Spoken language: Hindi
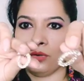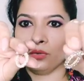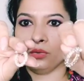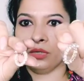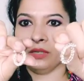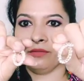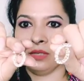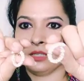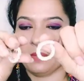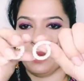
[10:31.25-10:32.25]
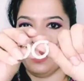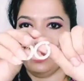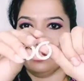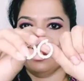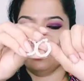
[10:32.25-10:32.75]
और गोल्डन फिनिश में है
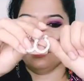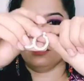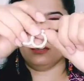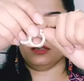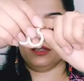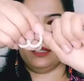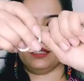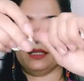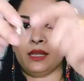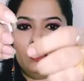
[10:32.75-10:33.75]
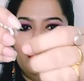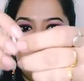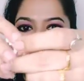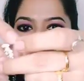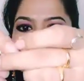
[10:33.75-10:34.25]
इसके साथ
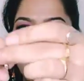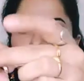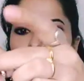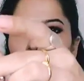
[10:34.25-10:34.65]
ये वाला मिला था